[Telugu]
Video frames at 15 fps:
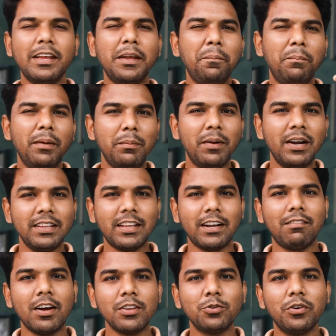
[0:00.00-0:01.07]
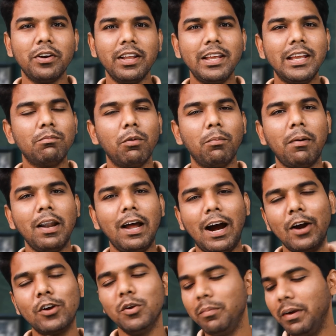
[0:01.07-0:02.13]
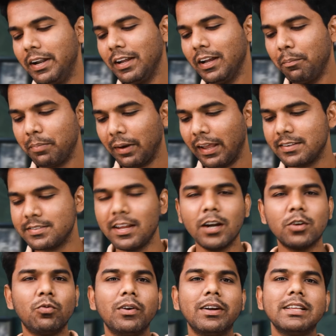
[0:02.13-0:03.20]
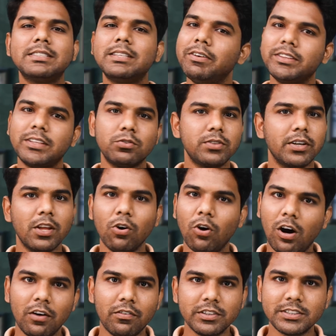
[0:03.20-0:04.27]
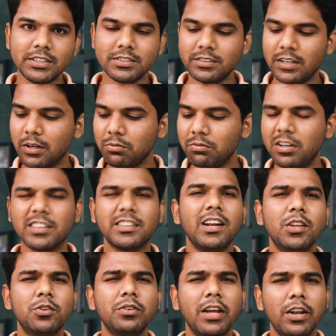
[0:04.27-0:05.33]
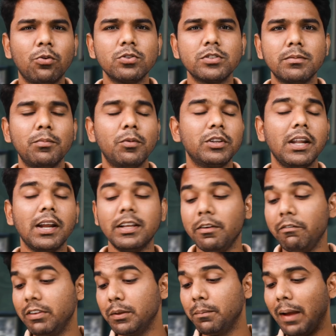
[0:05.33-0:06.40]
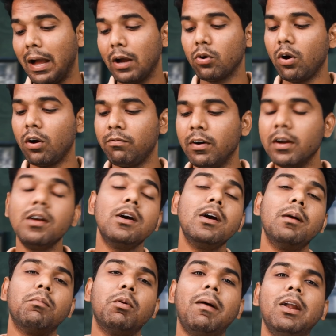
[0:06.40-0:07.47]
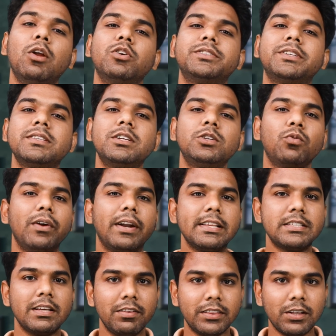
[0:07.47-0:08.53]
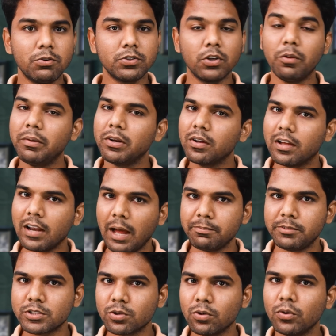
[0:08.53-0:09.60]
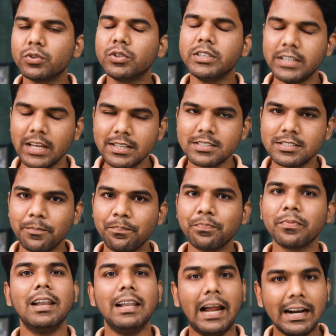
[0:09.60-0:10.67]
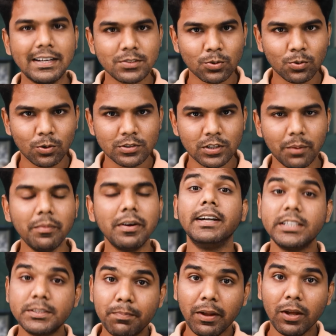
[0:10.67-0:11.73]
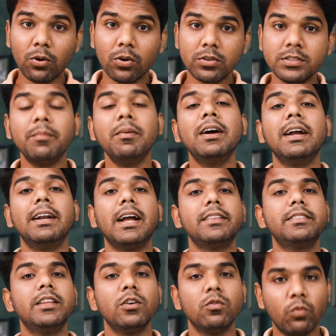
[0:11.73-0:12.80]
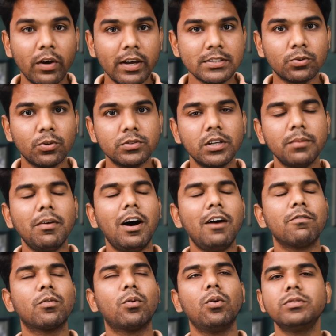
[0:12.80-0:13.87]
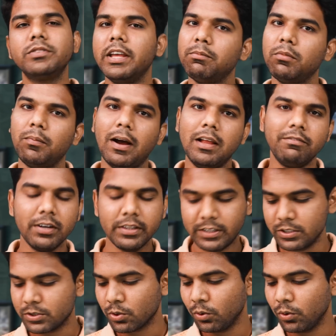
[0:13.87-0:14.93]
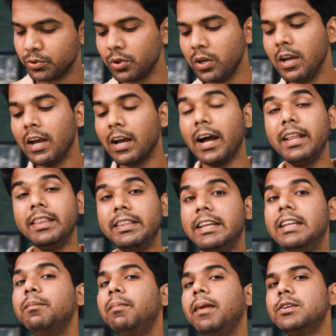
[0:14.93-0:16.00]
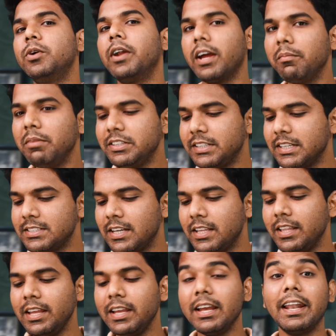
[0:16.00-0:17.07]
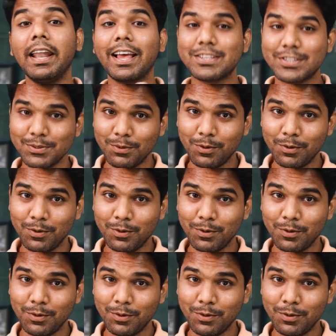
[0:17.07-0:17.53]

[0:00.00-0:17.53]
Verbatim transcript: ఈ బీబీడీ తర్వాత నుండి ఈ మొబైల్ ఆటోమేటిక్గా ప్రైస్ ట్యాగ్ ట్వంటీ సెవెన్ థౌసండ్కి ఆఫర్ చేస్తున్నారు నాకు లేదు దేనికోసం మొత్తానికైతే విత్ బ్యాంక్ ఆఫర్ మొబైల్ వచ్చేసి ట్వంటీ సెవెన్ థౌసండ్లో మీరు గ్రాప్ చేసుకోవచ్చు ఎస్ లైట్స్ కోసం డిస్ప్లే కోసం నథింగ్ ఓఎస్ కోసం అఫ్ కోర్స్ ఈ మొబైల్ మీరు తీసుకోవచ్చు కానీ దీని ప్లేస్ లో రికమెండ్ చేసేది నెక్స్ట్